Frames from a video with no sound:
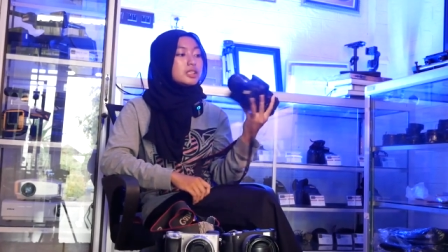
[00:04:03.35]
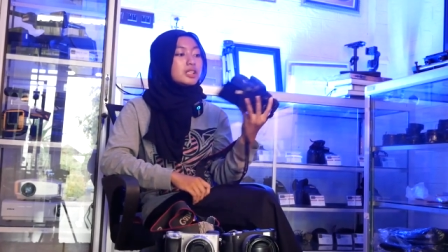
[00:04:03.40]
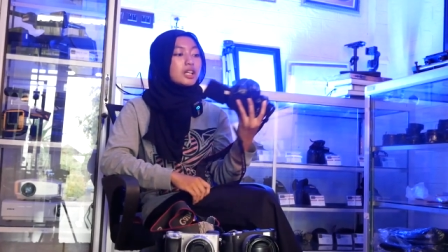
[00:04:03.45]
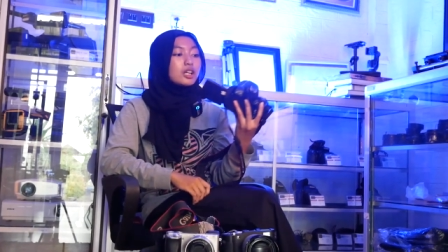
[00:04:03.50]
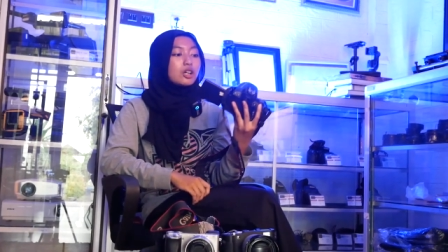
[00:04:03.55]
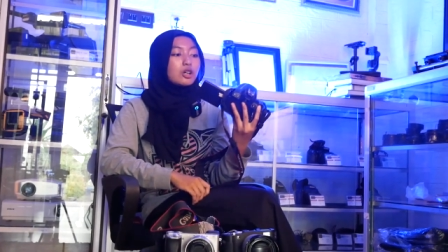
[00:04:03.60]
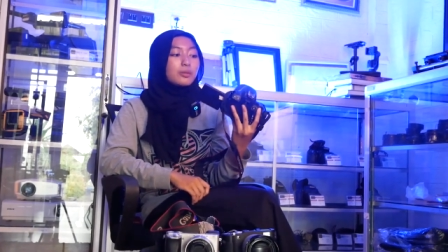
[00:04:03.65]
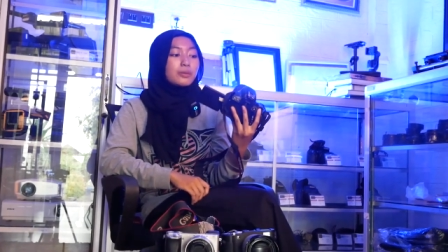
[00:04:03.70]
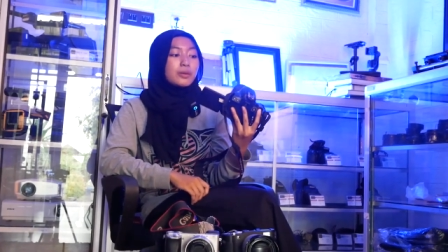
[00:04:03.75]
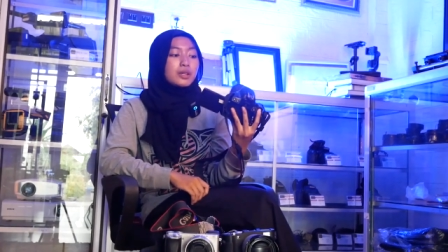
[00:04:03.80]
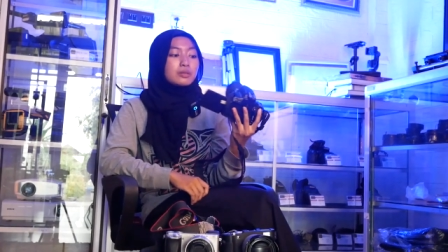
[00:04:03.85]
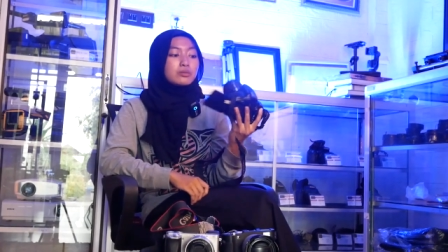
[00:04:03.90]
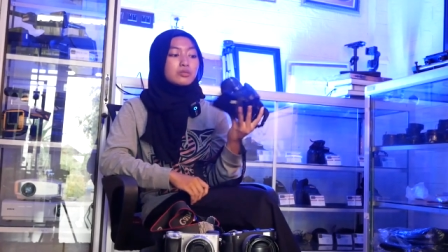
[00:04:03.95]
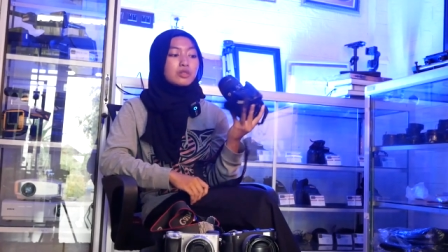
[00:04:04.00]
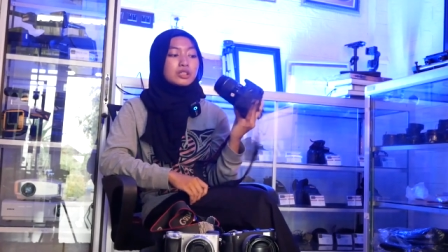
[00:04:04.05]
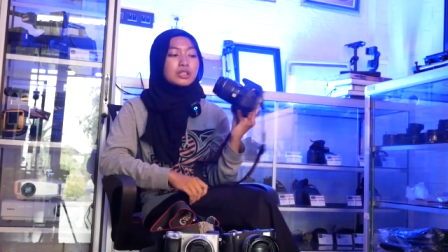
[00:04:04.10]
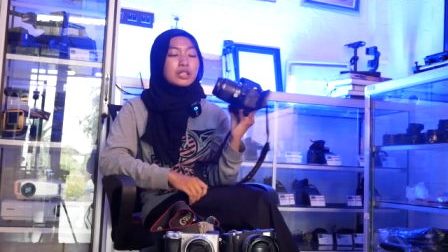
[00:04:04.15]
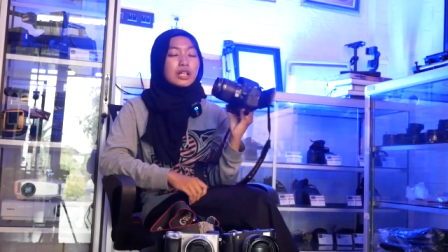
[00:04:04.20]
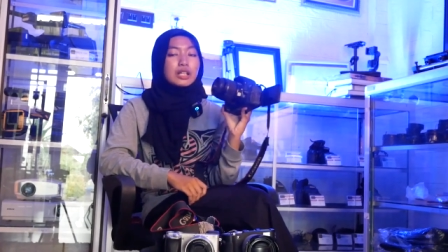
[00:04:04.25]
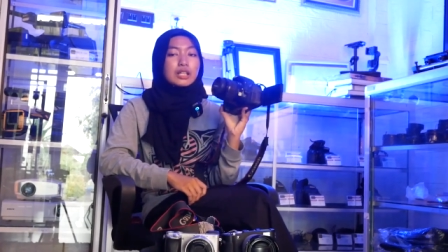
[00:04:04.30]
ini rekomen
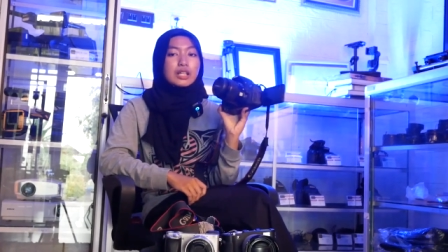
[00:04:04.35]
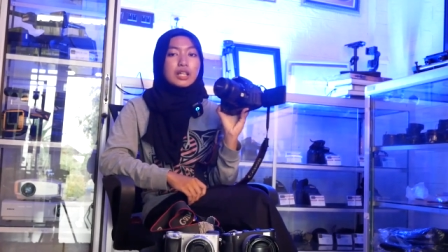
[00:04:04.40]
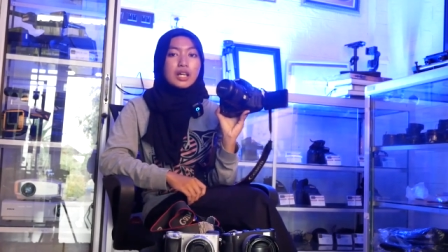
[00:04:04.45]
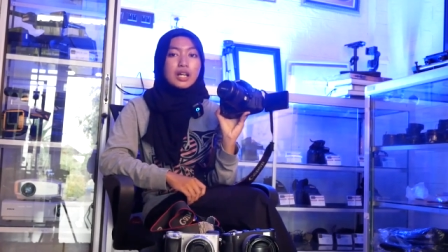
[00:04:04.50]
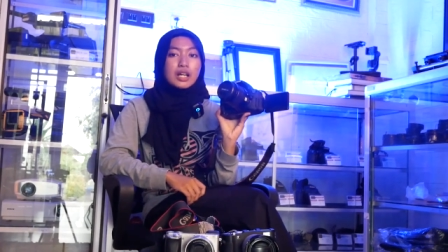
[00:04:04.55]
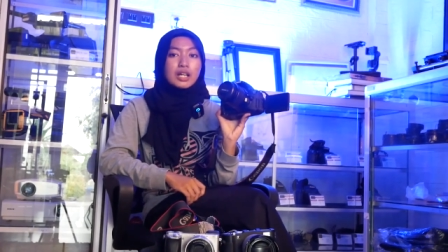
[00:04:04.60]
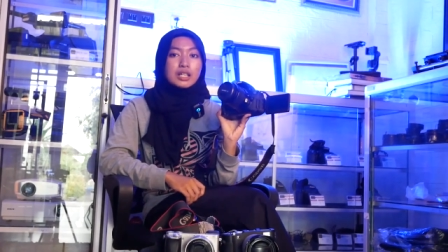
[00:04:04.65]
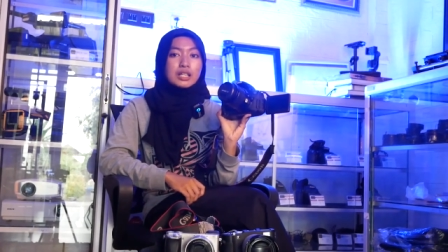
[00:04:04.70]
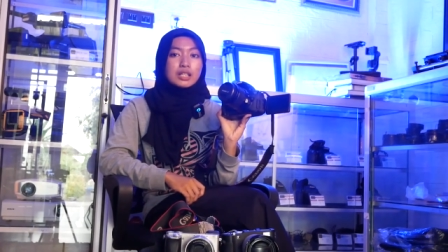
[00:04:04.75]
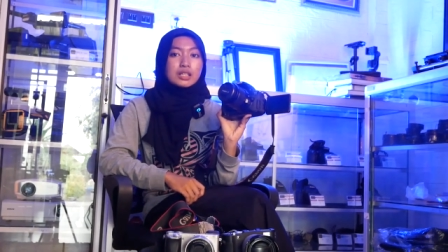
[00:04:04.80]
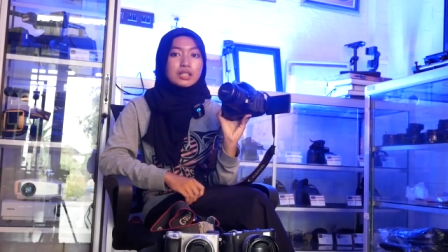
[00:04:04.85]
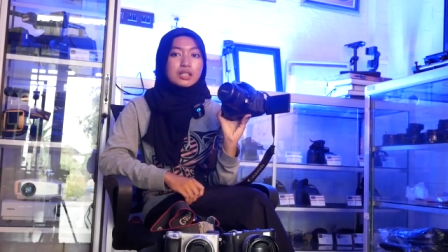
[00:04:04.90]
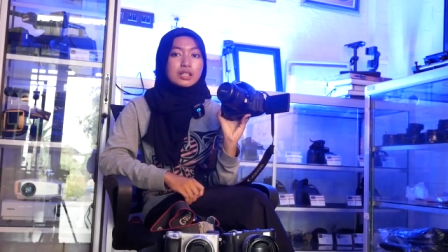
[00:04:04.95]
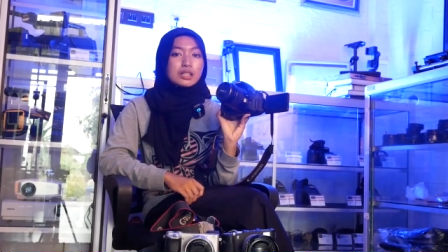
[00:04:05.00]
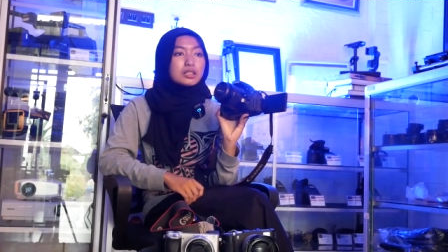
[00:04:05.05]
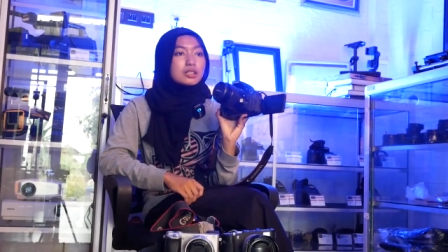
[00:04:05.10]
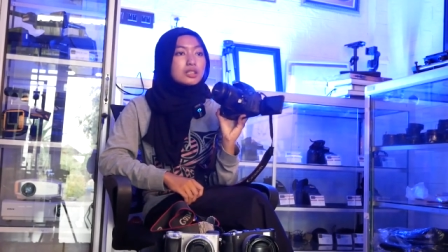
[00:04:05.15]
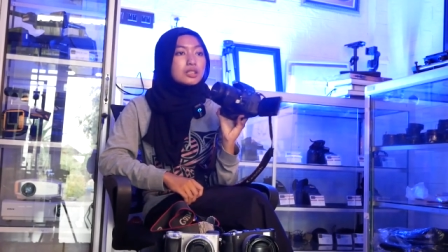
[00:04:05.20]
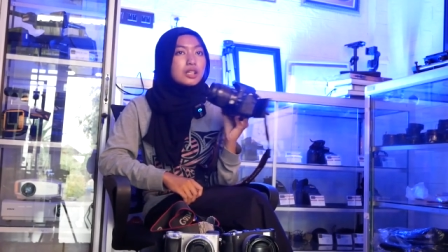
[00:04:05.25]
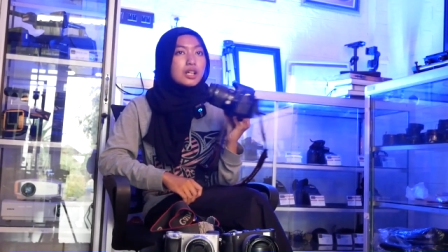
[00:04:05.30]
buat kalian
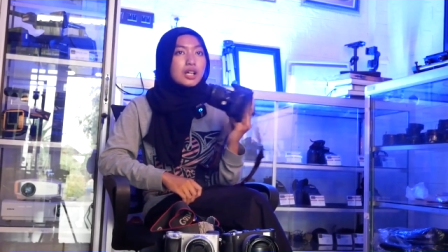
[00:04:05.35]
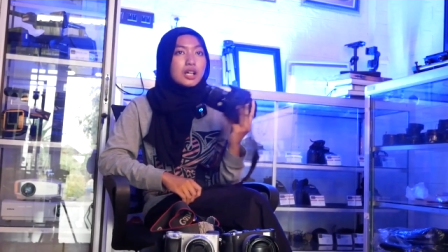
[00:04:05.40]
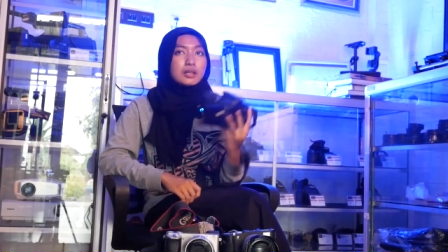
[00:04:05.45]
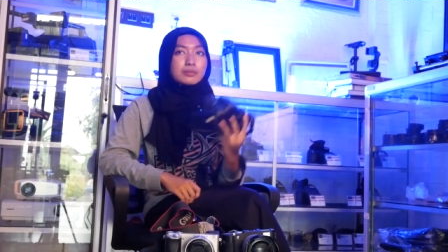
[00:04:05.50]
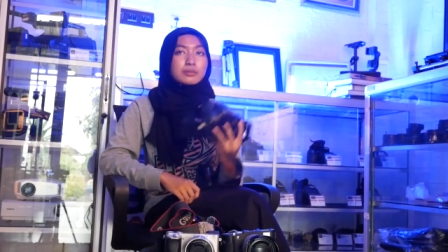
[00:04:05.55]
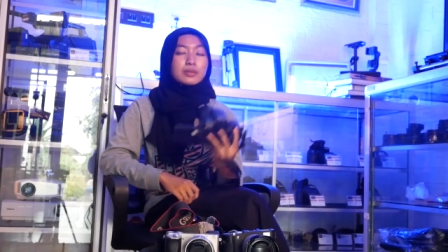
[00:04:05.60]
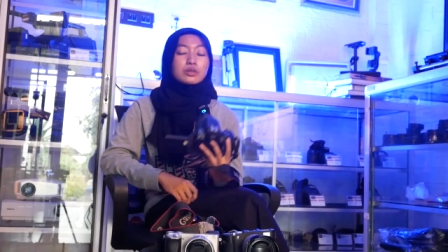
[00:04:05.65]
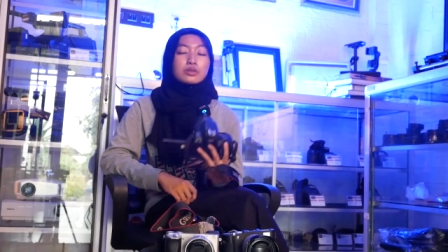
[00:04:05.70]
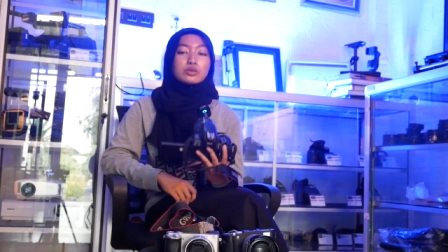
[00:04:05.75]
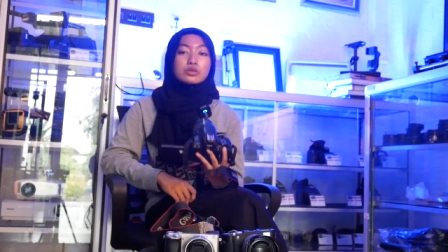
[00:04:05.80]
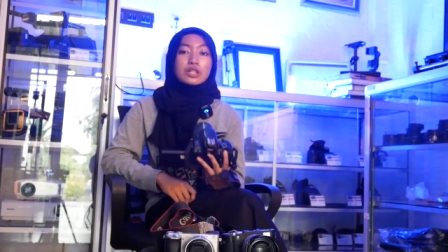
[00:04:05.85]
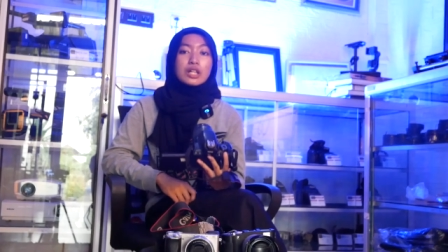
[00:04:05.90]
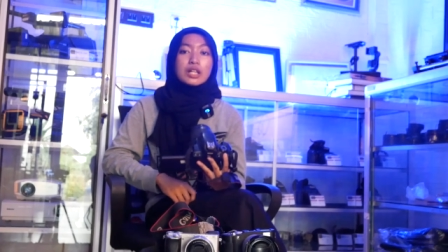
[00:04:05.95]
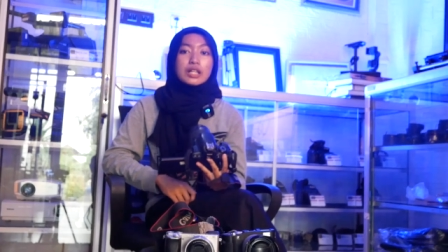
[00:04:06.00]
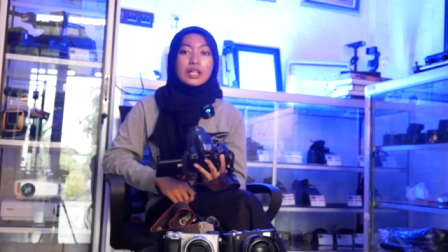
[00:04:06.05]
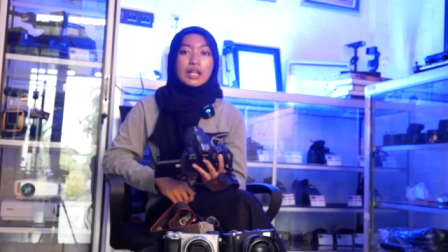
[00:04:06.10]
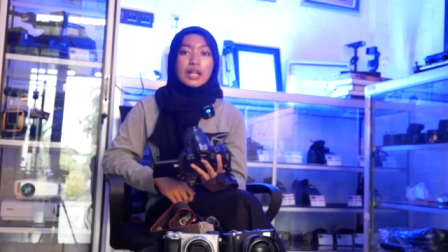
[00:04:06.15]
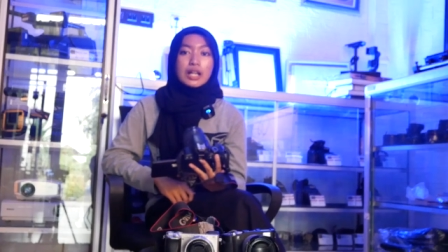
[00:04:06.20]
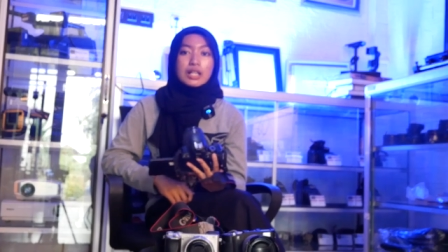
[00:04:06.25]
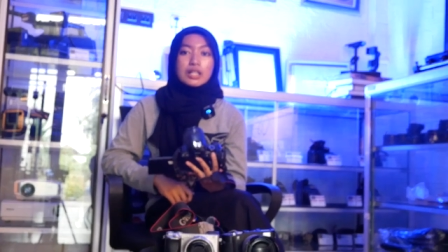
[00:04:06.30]
yang
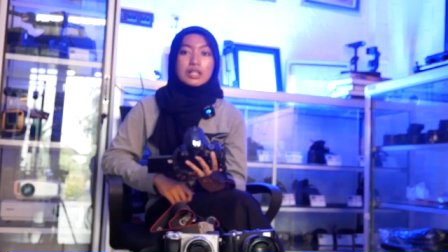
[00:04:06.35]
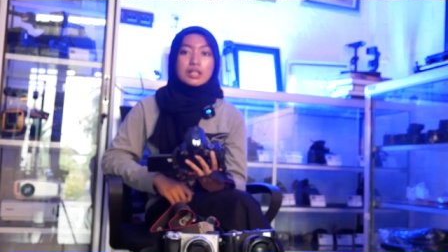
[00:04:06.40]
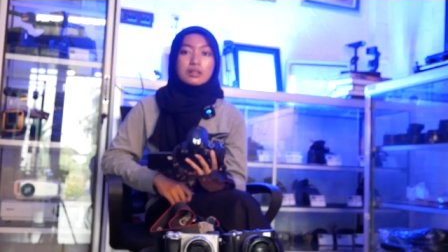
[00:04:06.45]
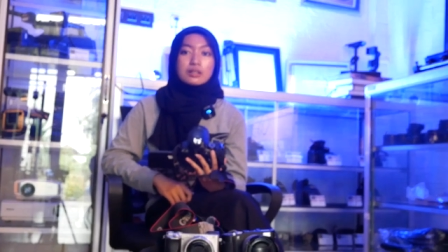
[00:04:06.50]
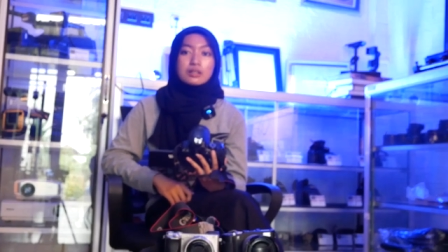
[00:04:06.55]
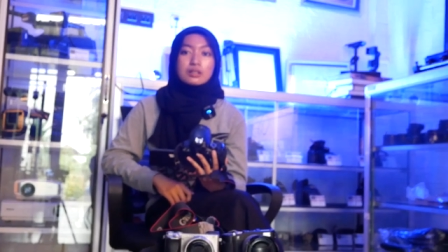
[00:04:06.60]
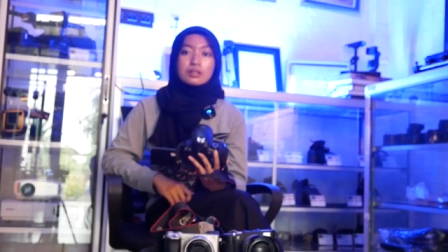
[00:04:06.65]
menggunakan